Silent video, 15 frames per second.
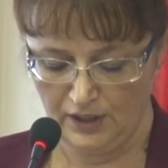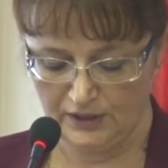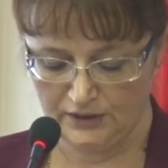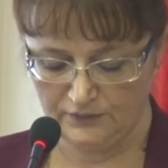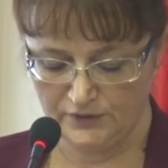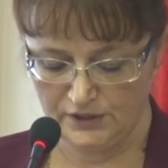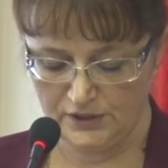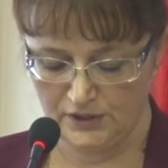
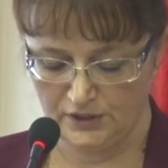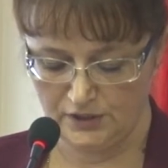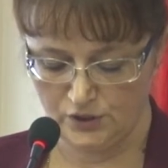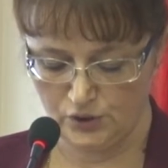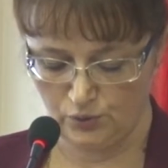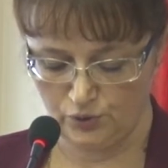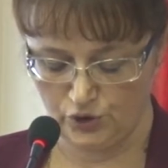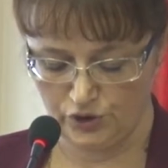отведение
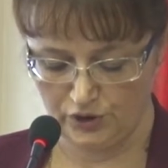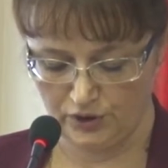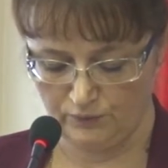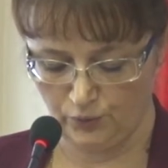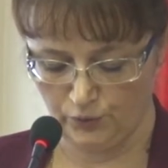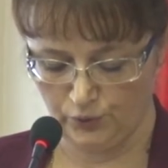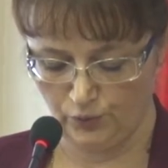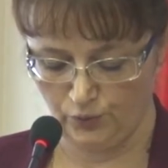источных
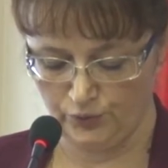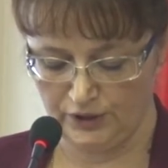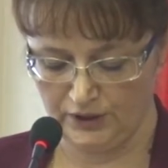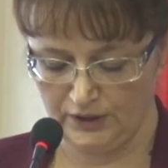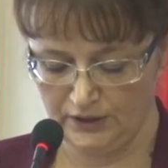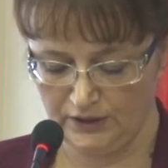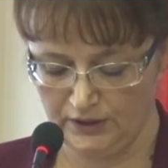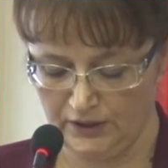вод
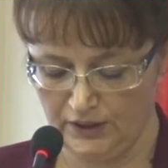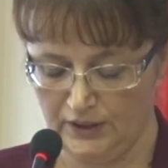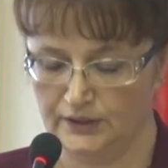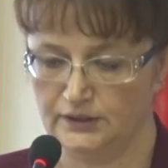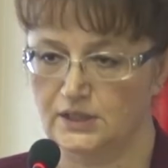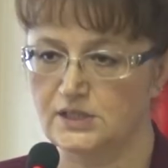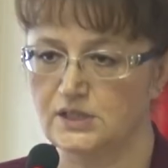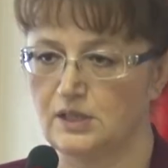ОДН,
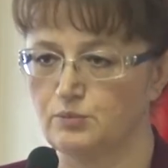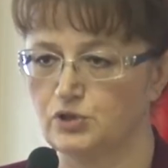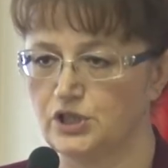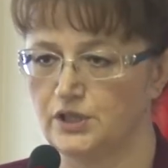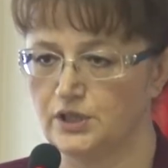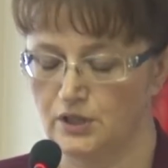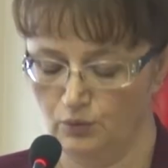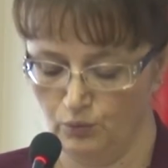
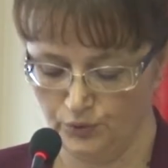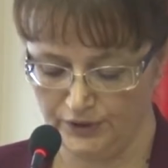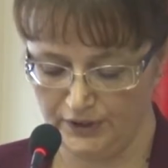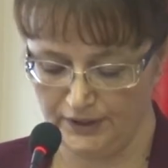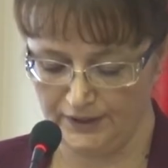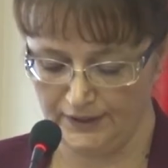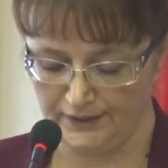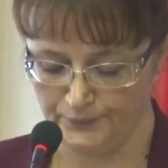электроснабжение
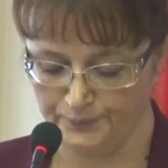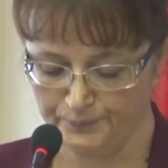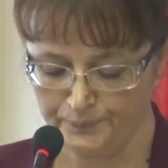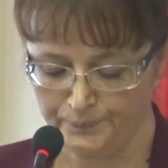ОДН.